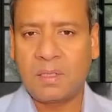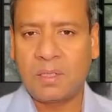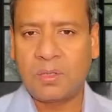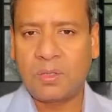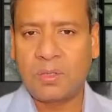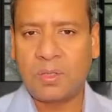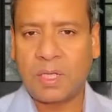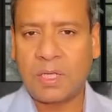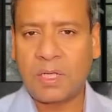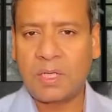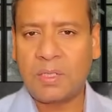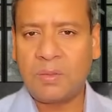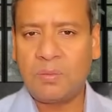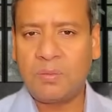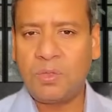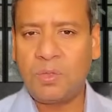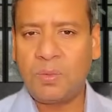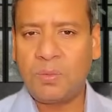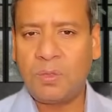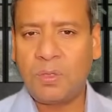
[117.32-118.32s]
তো তারা
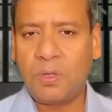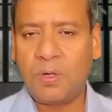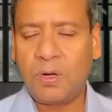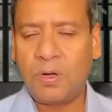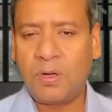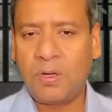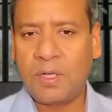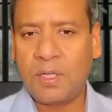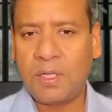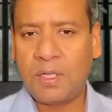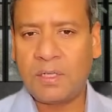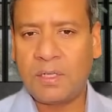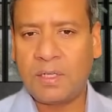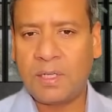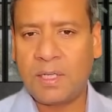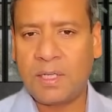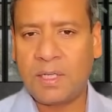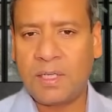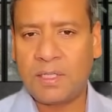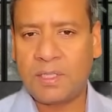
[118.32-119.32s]
মূল ভূখণ্ডের
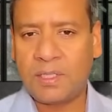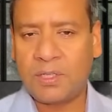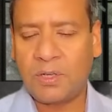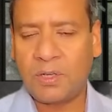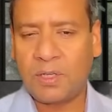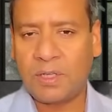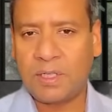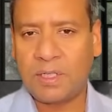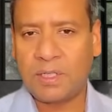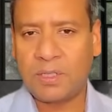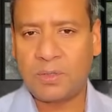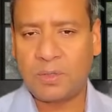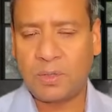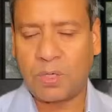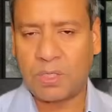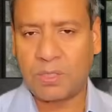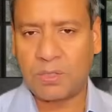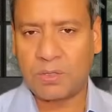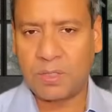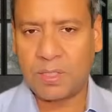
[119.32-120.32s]
এই সঙ্গে
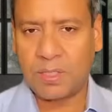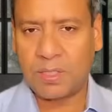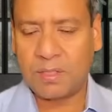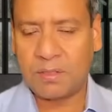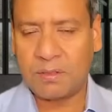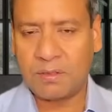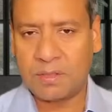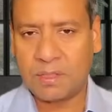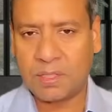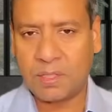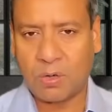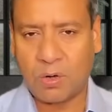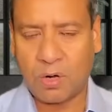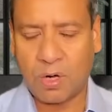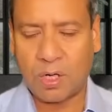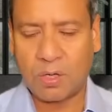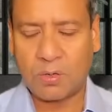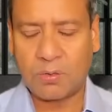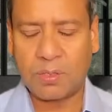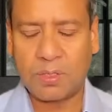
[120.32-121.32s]
যোগাযোগের যে
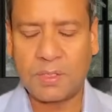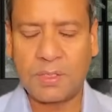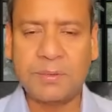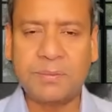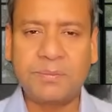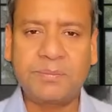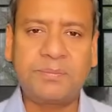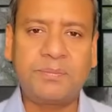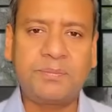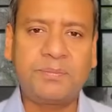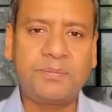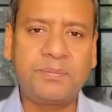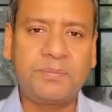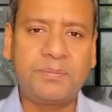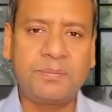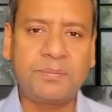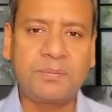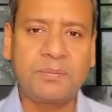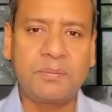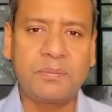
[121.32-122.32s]
কড়াকড়ি
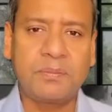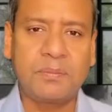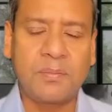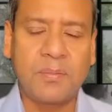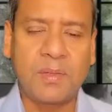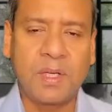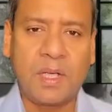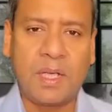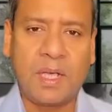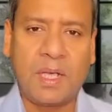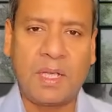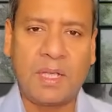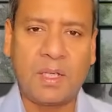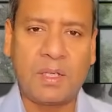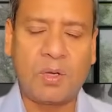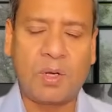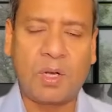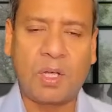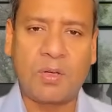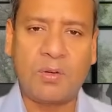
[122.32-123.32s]
এই
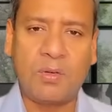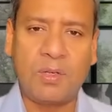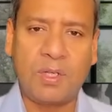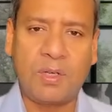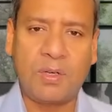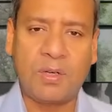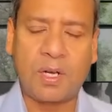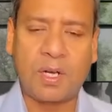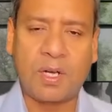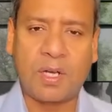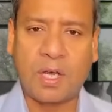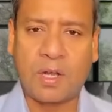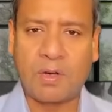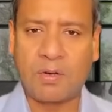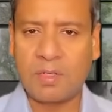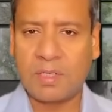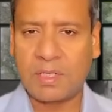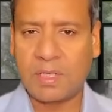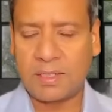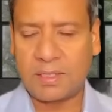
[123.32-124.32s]
কড়াকড়ি করার
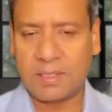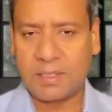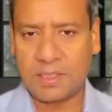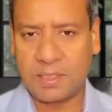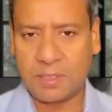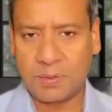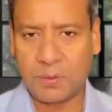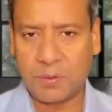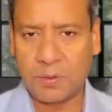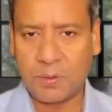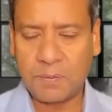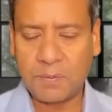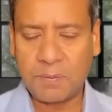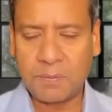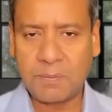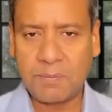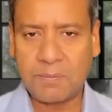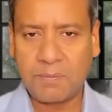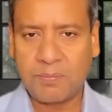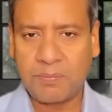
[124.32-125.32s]
কারণে তাদের জীবন
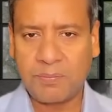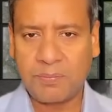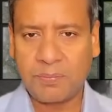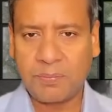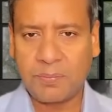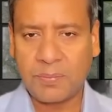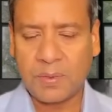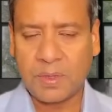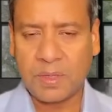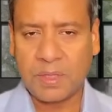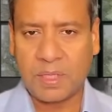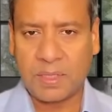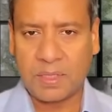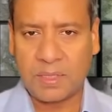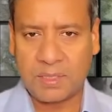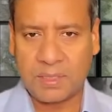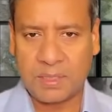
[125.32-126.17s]
তাদের